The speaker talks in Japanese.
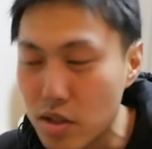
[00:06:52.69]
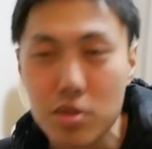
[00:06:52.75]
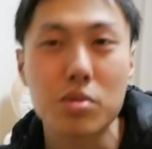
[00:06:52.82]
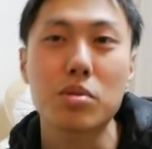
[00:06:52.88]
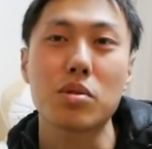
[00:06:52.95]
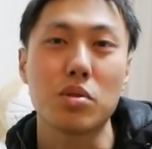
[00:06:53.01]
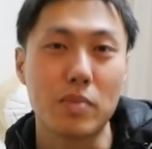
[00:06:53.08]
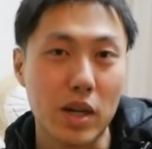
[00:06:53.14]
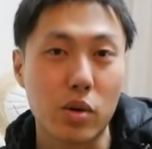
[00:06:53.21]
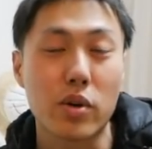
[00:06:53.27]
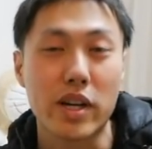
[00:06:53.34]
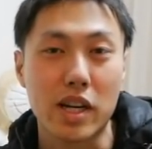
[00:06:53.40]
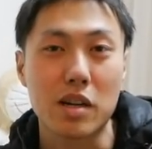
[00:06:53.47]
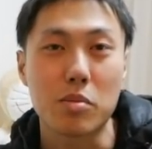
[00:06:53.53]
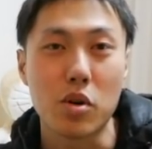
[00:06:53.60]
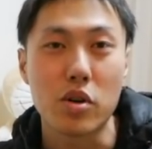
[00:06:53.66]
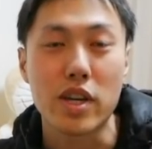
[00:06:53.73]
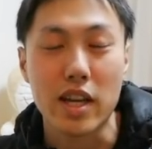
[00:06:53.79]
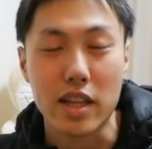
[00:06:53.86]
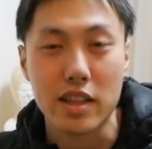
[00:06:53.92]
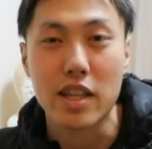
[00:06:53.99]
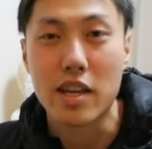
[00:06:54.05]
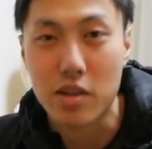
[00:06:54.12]
ていうことをまあこれからも
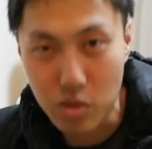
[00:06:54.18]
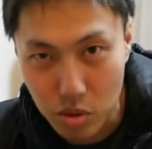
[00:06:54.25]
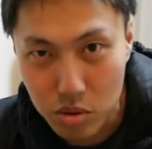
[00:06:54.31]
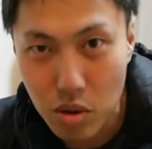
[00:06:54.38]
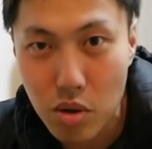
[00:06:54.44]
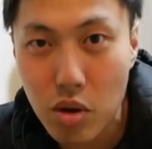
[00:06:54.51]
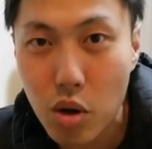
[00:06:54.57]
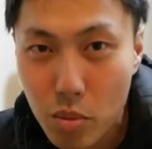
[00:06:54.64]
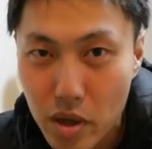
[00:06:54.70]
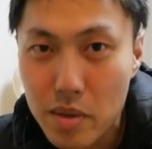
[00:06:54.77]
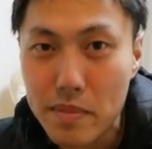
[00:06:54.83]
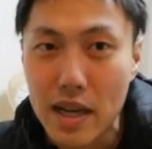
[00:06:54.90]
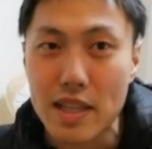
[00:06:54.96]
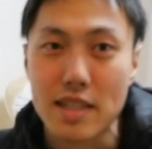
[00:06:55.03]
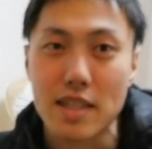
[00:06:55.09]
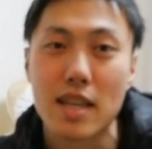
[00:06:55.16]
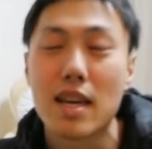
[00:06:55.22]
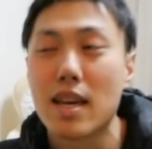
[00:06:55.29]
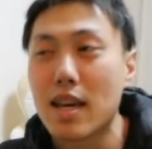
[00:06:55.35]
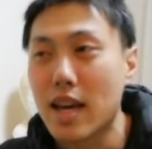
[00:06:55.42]
やっていこうと思います